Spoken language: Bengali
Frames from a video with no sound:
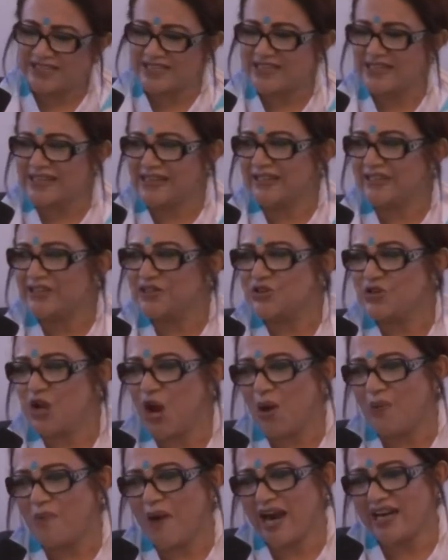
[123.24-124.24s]
আছে
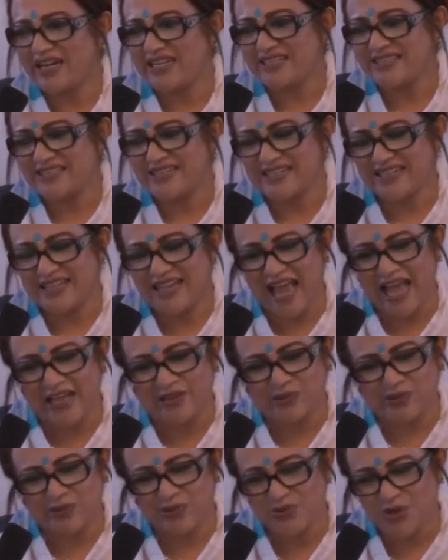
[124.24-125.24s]
সব আর্টিস্টদেরকে
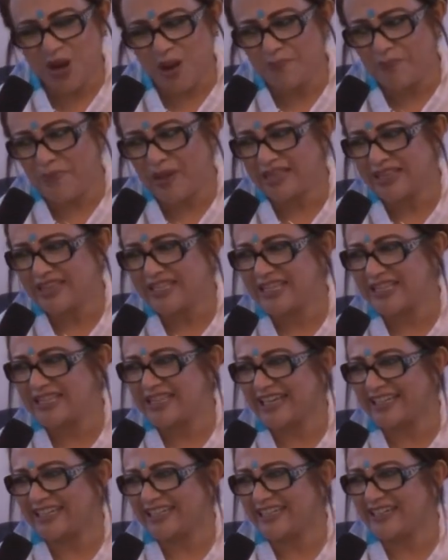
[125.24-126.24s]
এত সম্মান দিয়ে
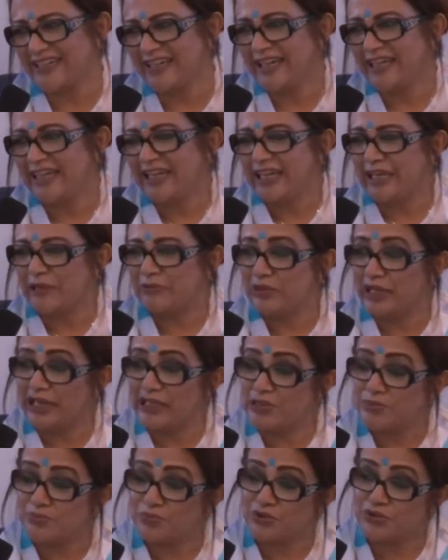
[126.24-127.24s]
থাকেন এবং
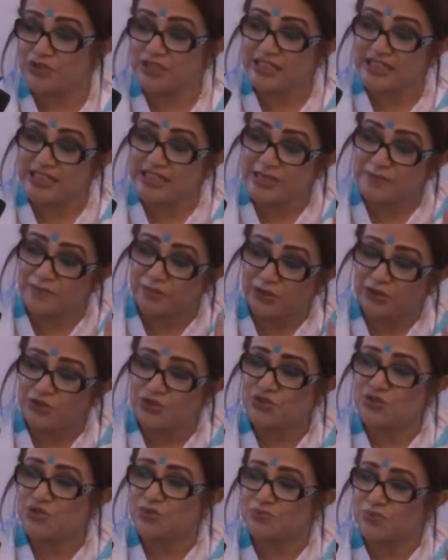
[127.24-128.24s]
এই যে প্রতিটি
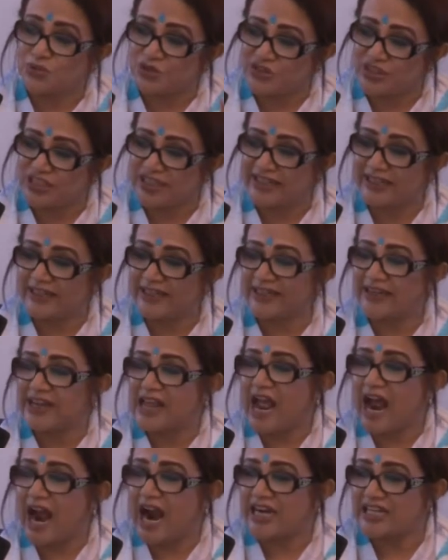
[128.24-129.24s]
বছর প্রত্যেকের
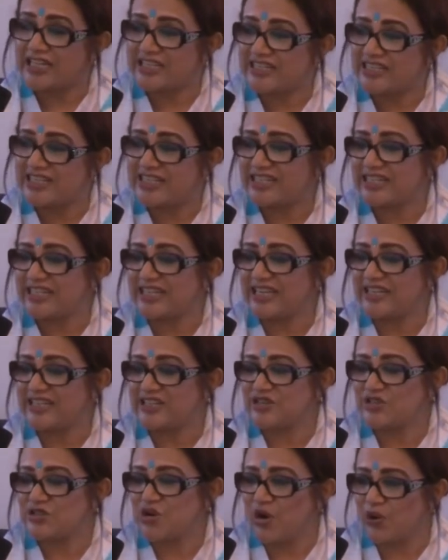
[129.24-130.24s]
আর্টিস্টদেরকে এই
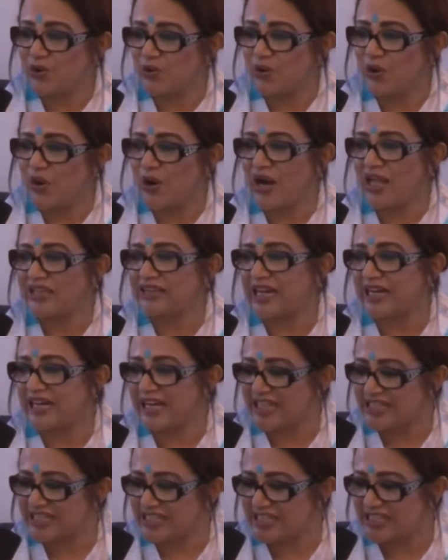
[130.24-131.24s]
যে স্মরণ করা তার
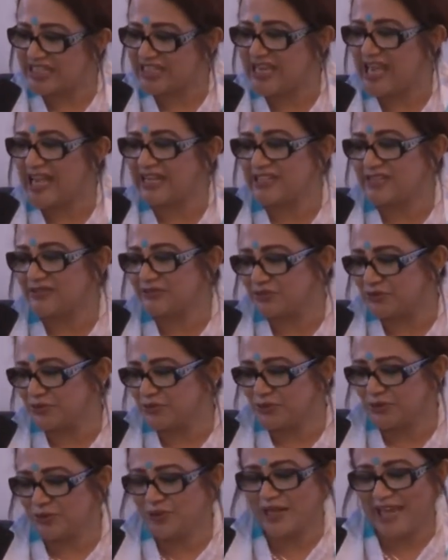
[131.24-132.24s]
কাছে গিয়ে একটা
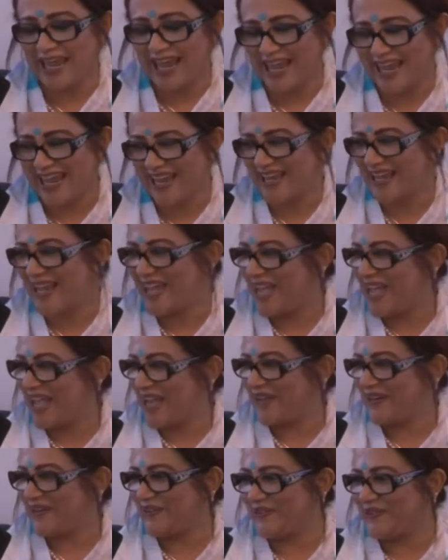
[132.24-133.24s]
ফুল কেক
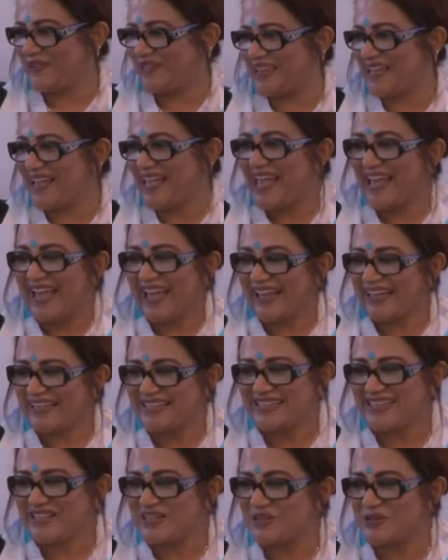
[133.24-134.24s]
এগুলো দিয়ে এই
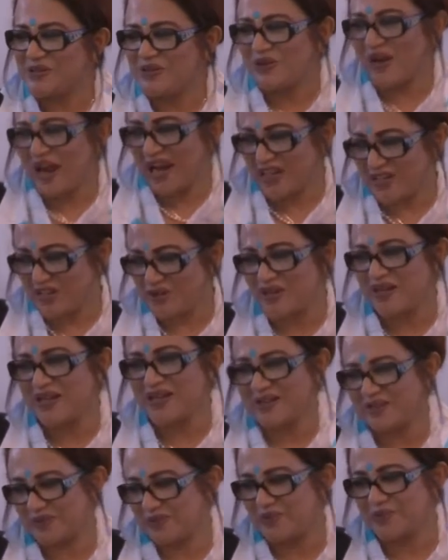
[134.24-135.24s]
জিনিসগুলো আসলে
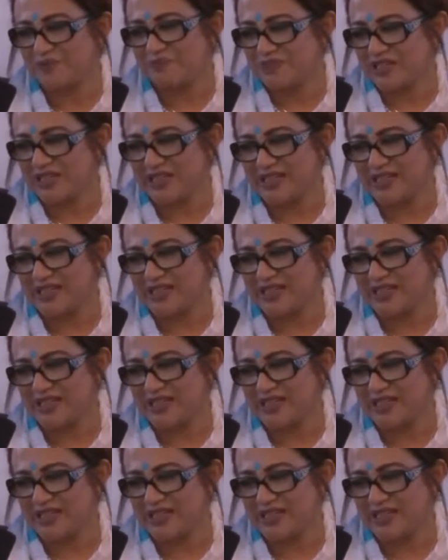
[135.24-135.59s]
খুব